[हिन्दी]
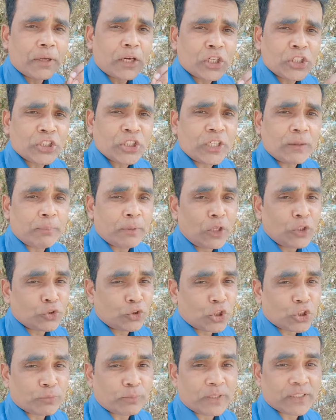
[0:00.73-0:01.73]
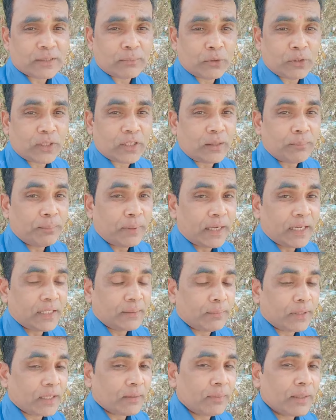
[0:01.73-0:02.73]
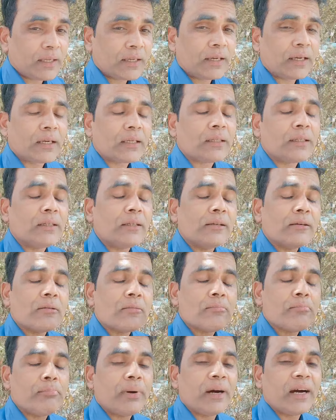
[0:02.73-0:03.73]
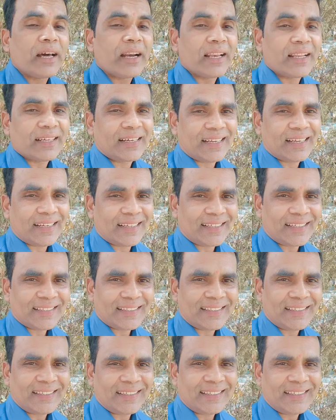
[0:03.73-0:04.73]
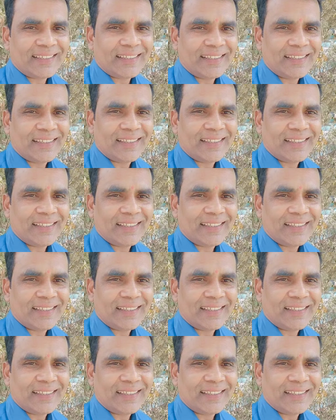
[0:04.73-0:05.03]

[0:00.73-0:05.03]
एक पक्षी अपनी चोंच में समुद्र का पानी भर भर कर बाहर निकाल रहा था